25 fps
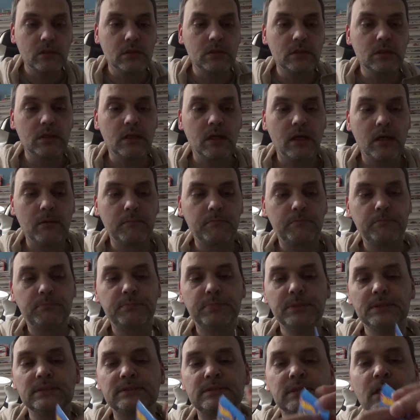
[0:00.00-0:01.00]
Ja,
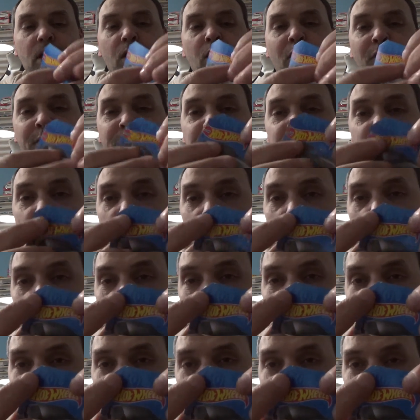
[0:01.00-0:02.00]
bis auf hier
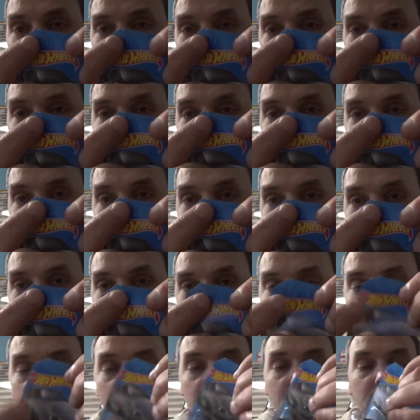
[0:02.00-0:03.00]
oben,
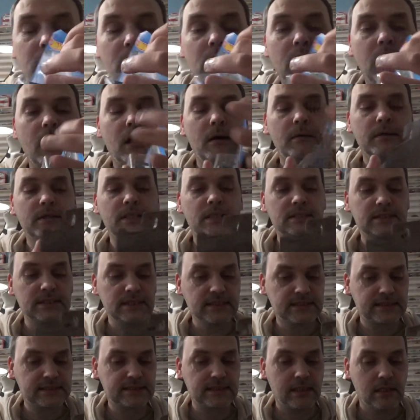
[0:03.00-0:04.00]
da. Aber das
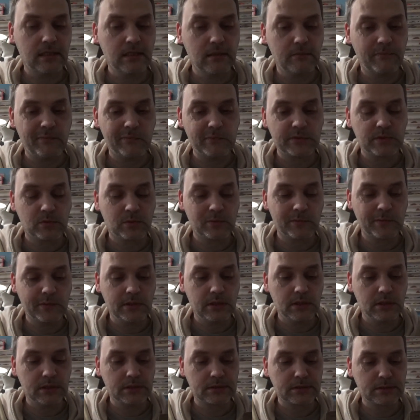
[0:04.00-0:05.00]
ist halb so
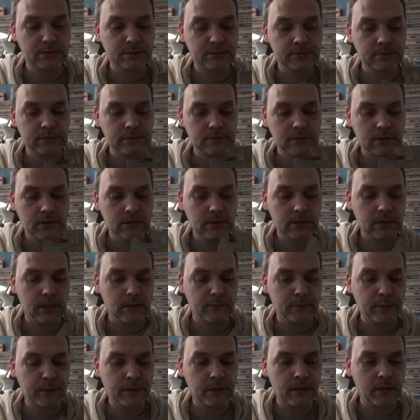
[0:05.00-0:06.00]
wild. Ja,
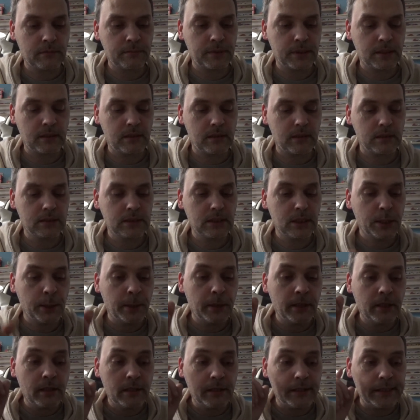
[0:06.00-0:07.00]
wunderbar.
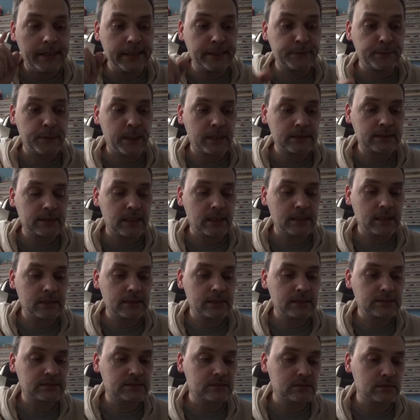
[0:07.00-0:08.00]
Ich warte
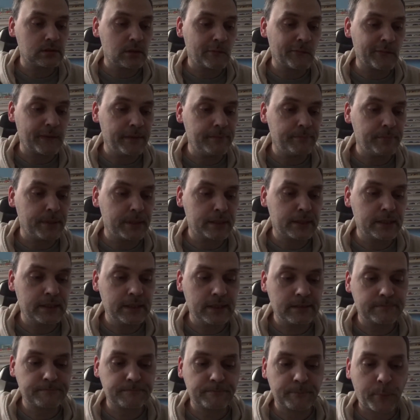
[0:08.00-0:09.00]
allerdings noch auf ein
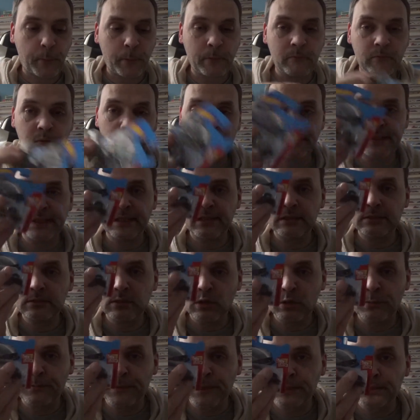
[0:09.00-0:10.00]
Paket, wo der
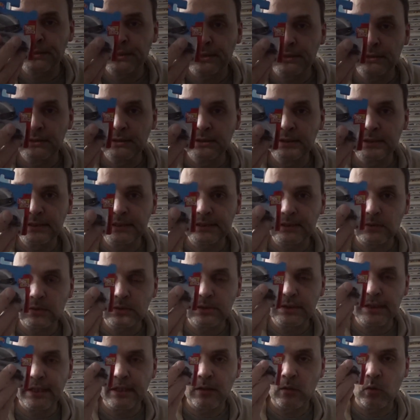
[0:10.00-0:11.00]
nochmal drin ist
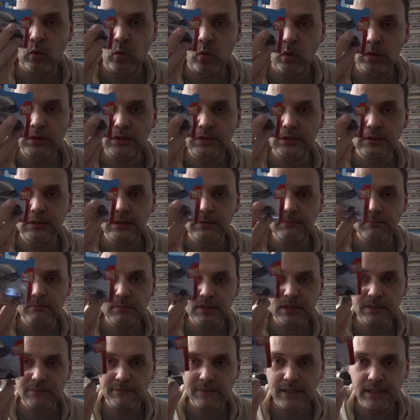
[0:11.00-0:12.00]
und der rote
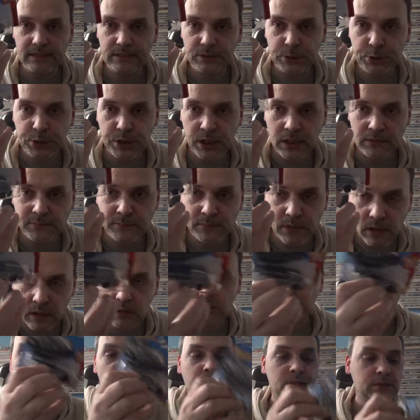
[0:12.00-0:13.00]
mit dem weißen Streifen auch
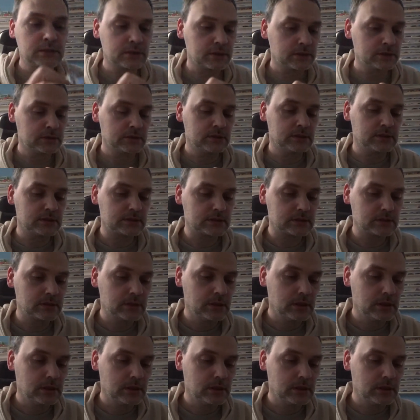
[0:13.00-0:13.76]
nochmal drin ist.